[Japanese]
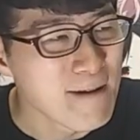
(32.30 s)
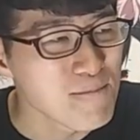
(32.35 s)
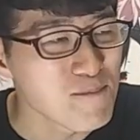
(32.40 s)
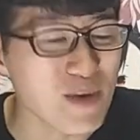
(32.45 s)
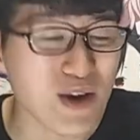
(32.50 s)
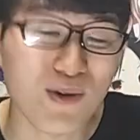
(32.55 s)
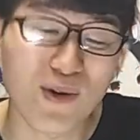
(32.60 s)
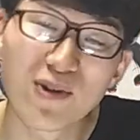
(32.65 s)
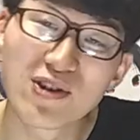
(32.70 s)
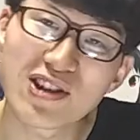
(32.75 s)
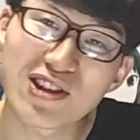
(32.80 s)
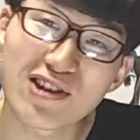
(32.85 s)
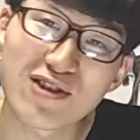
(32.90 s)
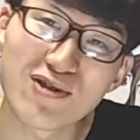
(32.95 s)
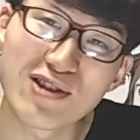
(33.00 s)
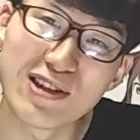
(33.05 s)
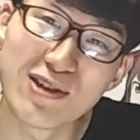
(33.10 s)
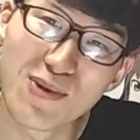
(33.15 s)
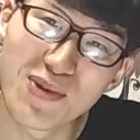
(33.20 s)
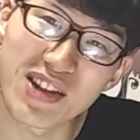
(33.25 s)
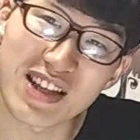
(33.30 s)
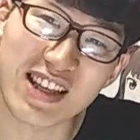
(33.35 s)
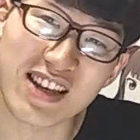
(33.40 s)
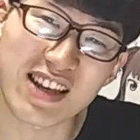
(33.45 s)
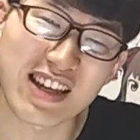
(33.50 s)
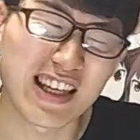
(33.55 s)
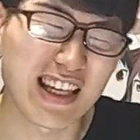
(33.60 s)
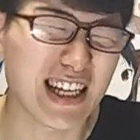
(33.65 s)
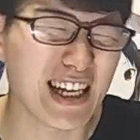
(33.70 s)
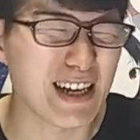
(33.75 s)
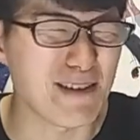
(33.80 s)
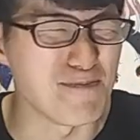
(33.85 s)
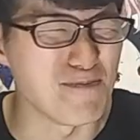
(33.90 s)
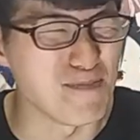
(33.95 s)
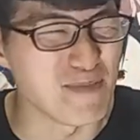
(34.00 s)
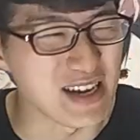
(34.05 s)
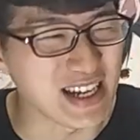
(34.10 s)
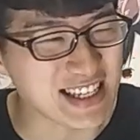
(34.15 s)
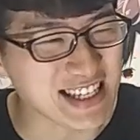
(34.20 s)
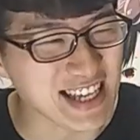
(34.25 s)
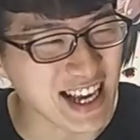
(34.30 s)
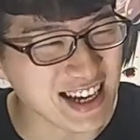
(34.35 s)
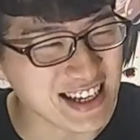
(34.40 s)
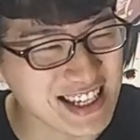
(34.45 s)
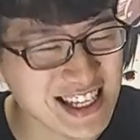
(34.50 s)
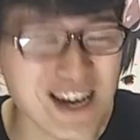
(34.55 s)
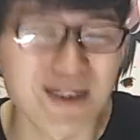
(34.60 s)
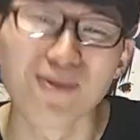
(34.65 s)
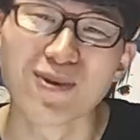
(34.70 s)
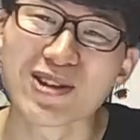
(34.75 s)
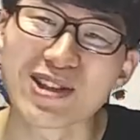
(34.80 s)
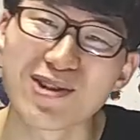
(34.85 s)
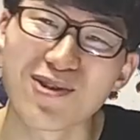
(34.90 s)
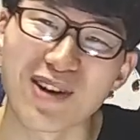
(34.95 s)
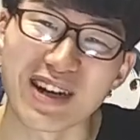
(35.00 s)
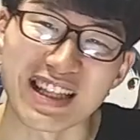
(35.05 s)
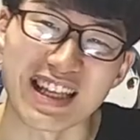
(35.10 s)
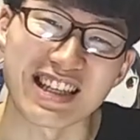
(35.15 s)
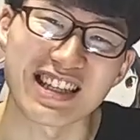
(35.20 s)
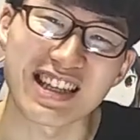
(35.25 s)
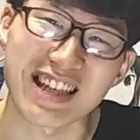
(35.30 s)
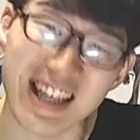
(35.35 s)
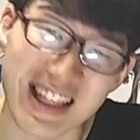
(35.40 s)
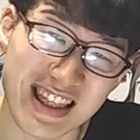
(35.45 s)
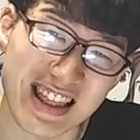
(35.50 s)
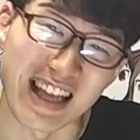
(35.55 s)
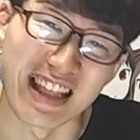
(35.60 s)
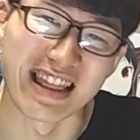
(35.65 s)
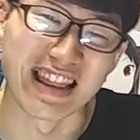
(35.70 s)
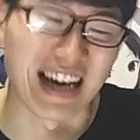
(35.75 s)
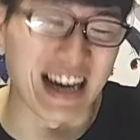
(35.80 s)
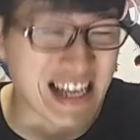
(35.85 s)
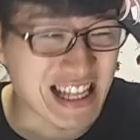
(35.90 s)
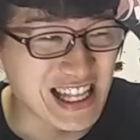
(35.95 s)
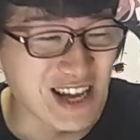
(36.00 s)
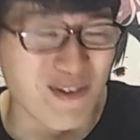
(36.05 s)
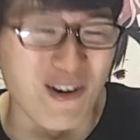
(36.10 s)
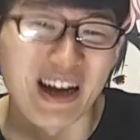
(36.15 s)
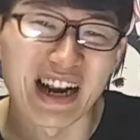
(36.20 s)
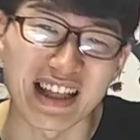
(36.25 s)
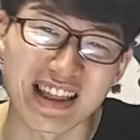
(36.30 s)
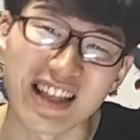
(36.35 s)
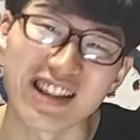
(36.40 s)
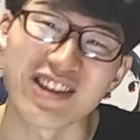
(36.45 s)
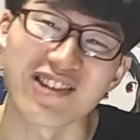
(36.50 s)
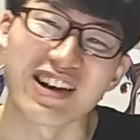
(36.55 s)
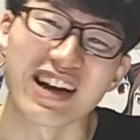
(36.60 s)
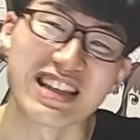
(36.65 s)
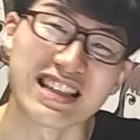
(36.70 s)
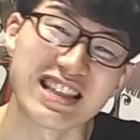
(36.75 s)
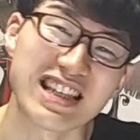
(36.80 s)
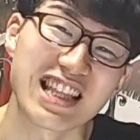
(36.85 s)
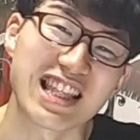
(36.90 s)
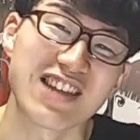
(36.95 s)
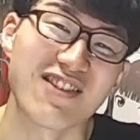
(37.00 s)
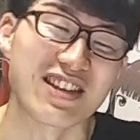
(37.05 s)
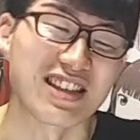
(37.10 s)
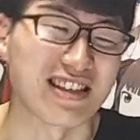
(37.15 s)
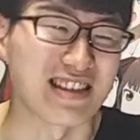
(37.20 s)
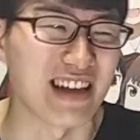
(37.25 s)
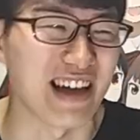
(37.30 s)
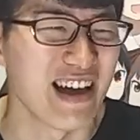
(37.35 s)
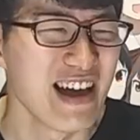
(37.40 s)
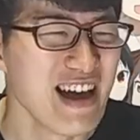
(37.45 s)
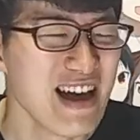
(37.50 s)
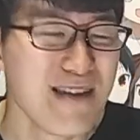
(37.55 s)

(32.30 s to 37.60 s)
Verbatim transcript: まあ、今週いろんな作品がめちゃくちゃ面白かった、刺さった、泣いた、笑ったという感じになってますね。